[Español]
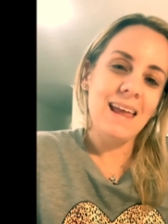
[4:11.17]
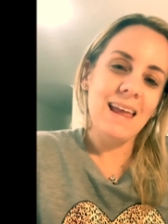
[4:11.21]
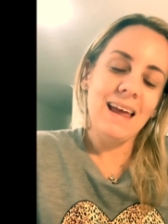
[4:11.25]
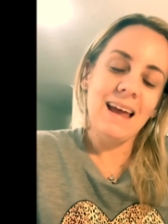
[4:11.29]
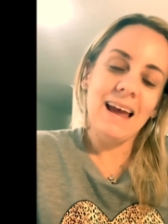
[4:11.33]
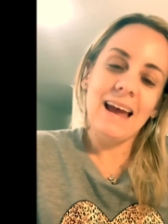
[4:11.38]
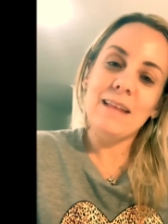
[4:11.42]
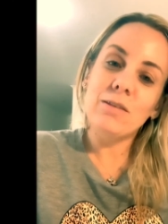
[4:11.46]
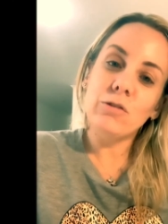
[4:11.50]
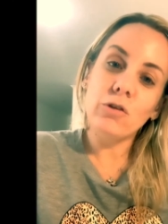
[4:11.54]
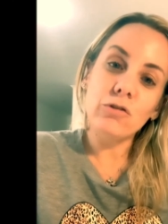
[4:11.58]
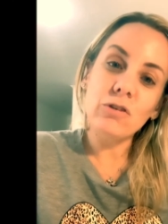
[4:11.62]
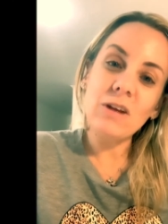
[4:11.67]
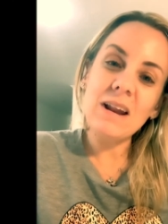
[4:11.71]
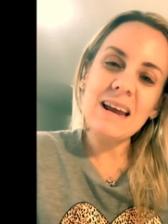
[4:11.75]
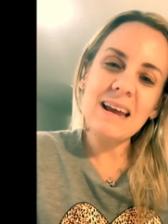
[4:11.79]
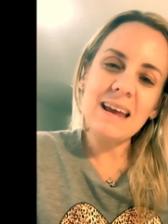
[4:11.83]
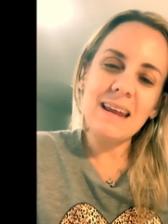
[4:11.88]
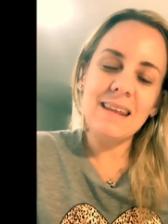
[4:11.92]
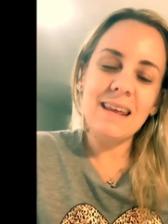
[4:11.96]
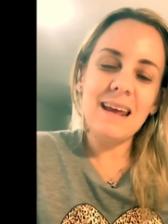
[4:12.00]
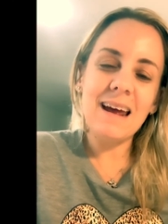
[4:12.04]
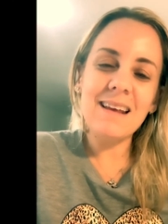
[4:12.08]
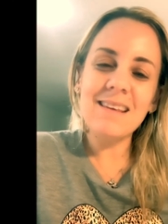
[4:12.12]
Entonces les
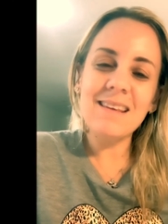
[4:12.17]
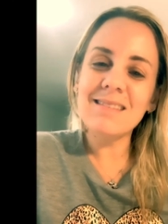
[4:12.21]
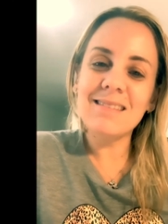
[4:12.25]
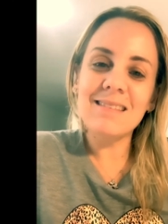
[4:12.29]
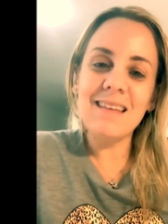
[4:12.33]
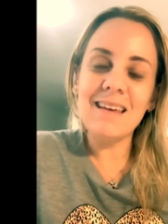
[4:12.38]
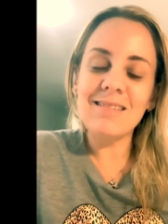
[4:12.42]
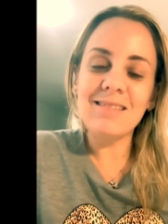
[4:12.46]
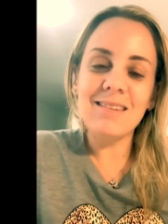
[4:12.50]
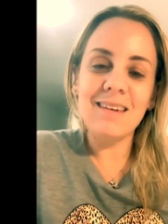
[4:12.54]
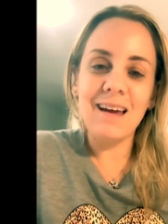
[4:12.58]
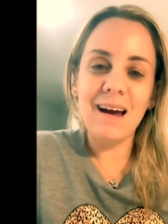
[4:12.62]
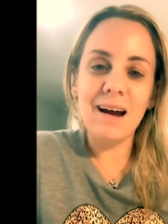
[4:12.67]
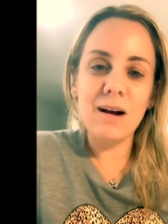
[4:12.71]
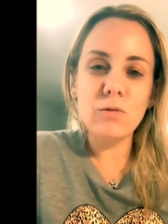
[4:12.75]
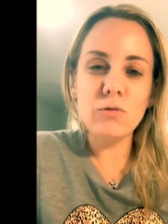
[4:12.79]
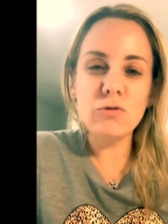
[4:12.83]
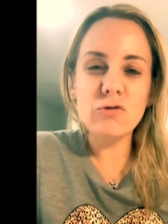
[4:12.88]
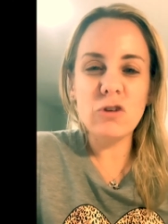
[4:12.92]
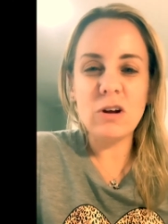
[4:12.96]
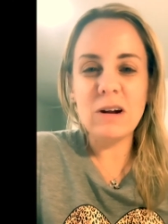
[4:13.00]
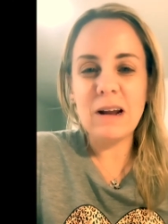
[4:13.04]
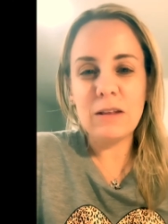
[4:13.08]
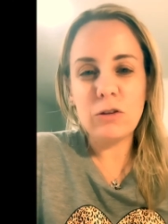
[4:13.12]
quería desear un
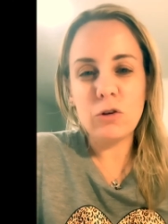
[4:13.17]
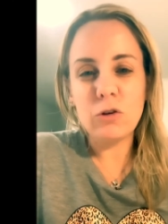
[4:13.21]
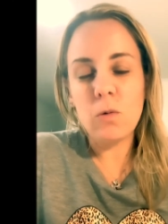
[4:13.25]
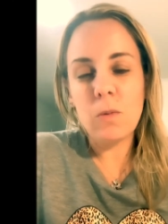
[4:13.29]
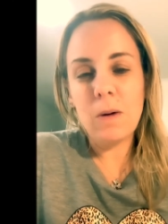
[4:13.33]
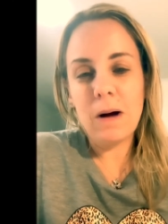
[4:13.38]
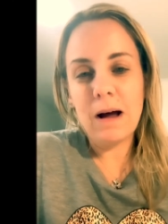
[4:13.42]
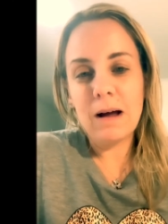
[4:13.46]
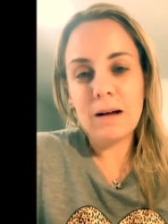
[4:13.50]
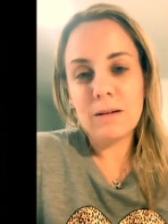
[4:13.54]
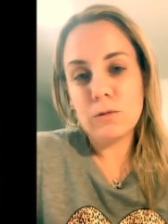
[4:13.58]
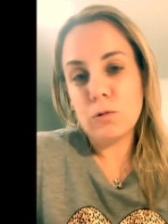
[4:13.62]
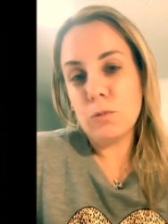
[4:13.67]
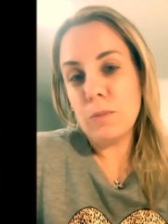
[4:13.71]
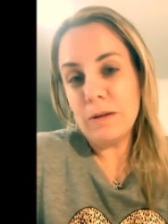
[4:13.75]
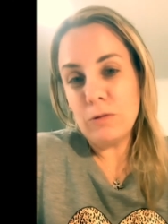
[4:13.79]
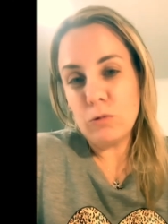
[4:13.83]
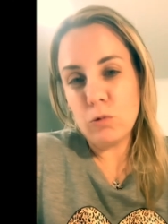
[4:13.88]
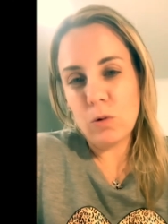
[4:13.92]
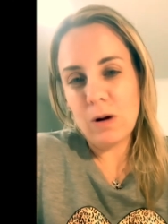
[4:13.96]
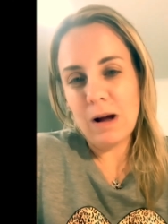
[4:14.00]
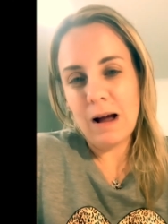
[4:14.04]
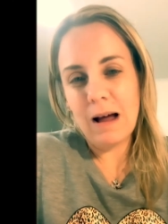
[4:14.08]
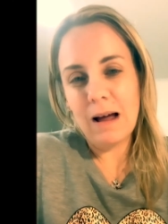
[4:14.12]
Chanatoba, un
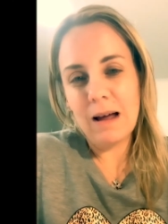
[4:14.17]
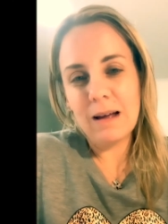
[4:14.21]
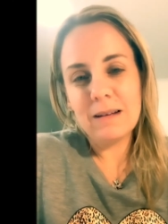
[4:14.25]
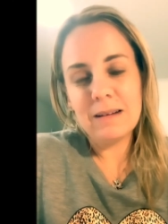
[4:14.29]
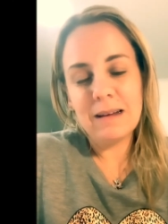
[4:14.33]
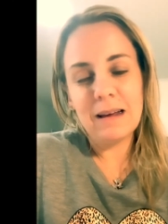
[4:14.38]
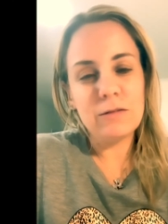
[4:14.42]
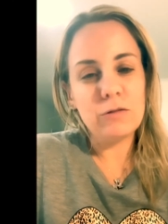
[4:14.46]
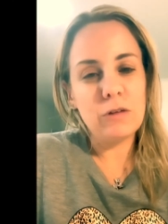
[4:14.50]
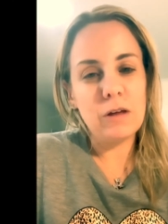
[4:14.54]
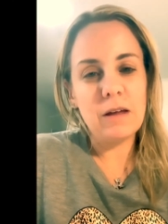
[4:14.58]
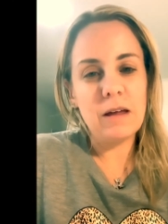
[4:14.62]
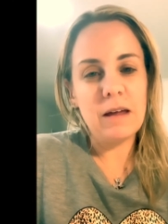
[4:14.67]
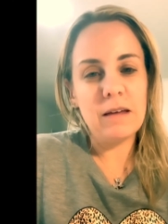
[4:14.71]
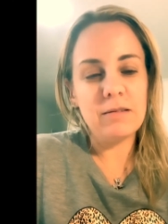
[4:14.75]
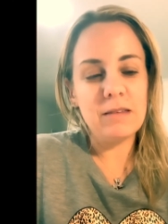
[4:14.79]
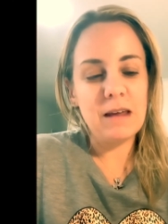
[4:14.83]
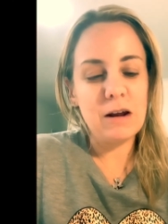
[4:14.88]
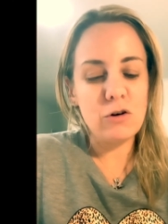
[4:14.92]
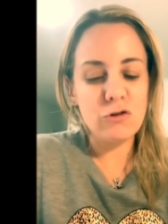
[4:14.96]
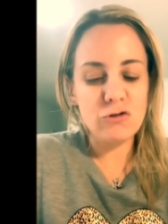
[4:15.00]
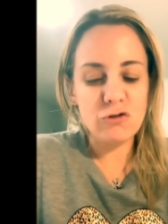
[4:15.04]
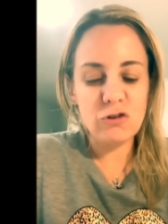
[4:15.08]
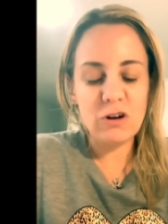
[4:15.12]
Metuká. Este, este,
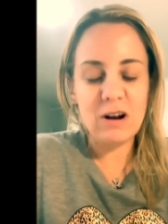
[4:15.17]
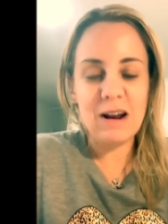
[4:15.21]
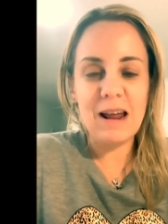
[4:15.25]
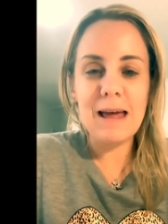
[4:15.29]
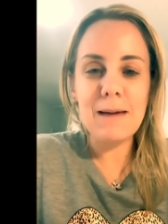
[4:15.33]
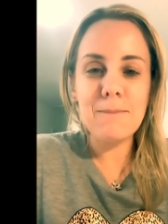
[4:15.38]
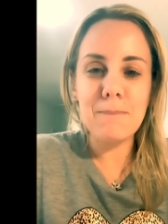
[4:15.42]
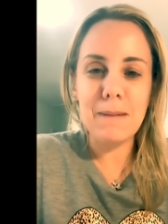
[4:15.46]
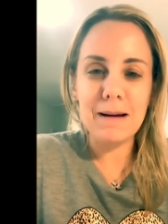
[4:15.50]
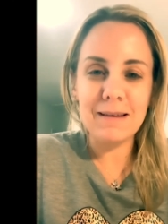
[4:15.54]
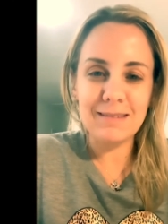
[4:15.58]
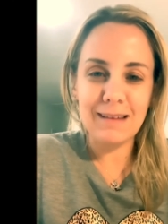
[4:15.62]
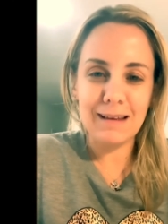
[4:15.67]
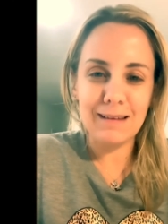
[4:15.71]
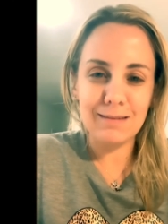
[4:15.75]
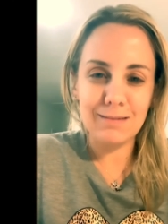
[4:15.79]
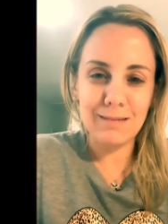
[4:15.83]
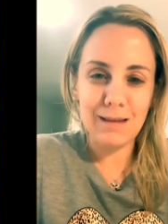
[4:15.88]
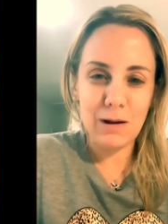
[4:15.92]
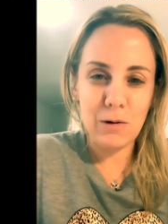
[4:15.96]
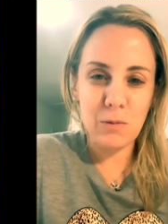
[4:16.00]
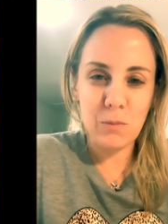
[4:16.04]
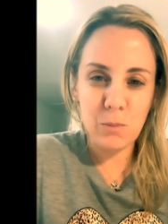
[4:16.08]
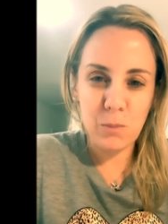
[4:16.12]
rollo de Hashanah es,
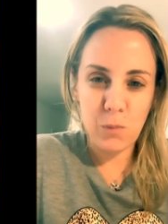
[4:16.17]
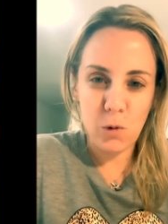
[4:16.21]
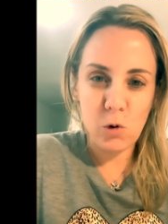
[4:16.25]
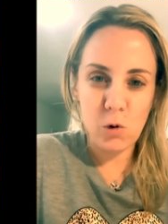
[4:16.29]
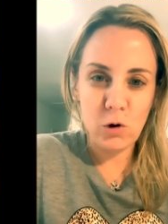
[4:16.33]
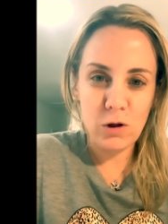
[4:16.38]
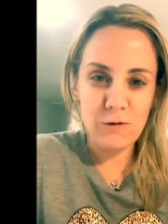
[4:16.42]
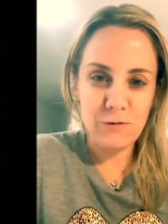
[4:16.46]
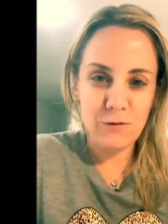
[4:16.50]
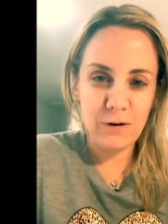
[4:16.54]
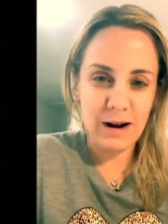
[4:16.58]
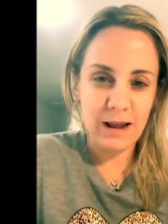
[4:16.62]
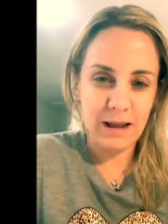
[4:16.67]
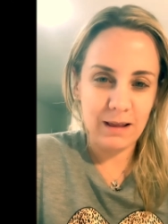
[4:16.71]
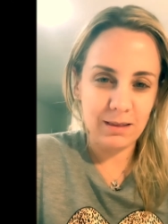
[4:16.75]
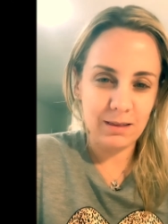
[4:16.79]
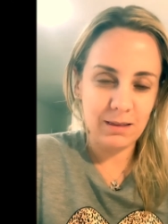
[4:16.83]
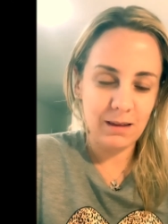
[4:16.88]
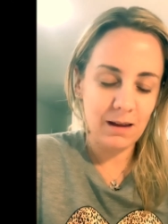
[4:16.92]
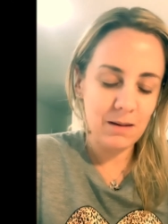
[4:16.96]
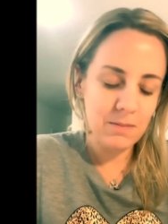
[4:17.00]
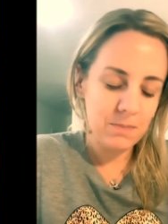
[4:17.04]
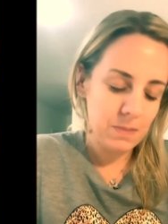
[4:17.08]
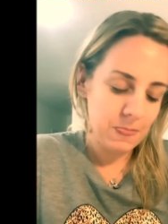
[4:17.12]
bastante, es un poco
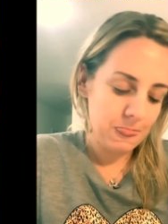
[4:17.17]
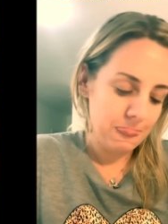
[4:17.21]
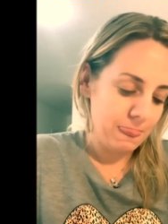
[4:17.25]
diferente.